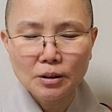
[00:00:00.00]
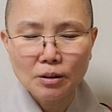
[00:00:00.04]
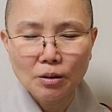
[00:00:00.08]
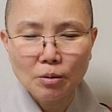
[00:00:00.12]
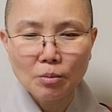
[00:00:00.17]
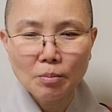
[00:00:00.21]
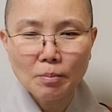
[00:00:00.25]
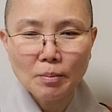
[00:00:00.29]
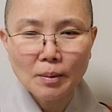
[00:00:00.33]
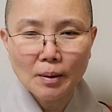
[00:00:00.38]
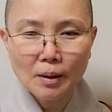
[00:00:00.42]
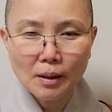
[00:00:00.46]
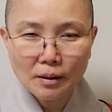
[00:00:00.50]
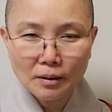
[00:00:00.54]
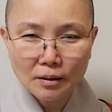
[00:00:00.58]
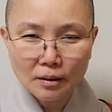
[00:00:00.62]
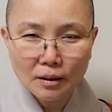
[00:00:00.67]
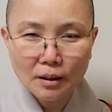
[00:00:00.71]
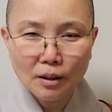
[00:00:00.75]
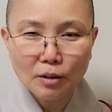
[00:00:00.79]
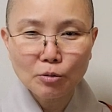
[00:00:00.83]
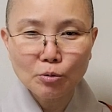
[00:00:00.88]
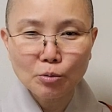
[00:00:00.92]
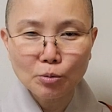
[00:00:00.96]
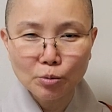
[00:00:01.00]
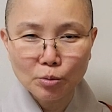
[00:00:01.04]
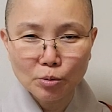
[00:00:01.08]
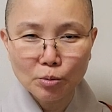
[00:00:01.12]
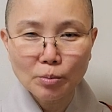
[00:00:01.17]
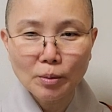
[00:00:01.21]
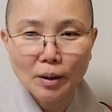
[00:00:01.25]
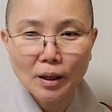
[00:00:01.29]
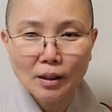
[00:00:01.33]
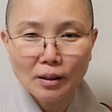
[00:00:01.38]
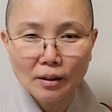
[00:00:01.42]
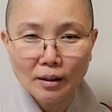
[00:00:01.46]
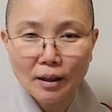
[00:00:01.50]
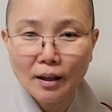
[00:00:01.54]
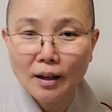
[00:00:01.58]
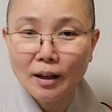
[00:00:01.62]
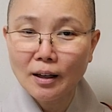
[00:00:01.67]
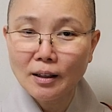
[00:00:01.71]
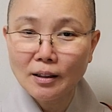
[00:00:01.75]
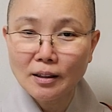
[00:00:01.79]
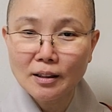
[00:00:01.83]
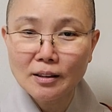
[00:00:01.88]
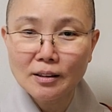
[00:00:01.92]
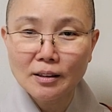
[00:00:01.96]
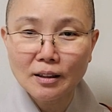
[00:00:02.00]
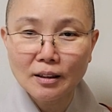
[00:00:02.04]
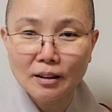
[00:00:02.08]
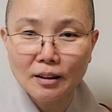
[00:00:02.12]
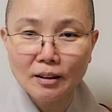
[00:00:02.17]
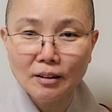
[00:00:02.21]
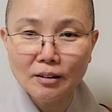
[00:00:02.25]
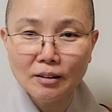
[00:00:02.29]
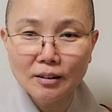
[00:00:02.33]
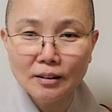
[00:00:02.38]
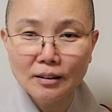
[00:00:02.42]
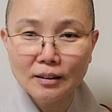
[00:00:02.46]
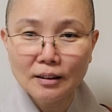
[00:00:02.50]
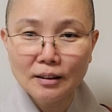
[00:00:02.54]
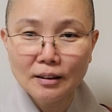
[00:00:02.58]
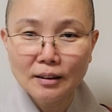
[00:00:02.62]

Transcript: 정말 그게 궁금해야 되잖아요?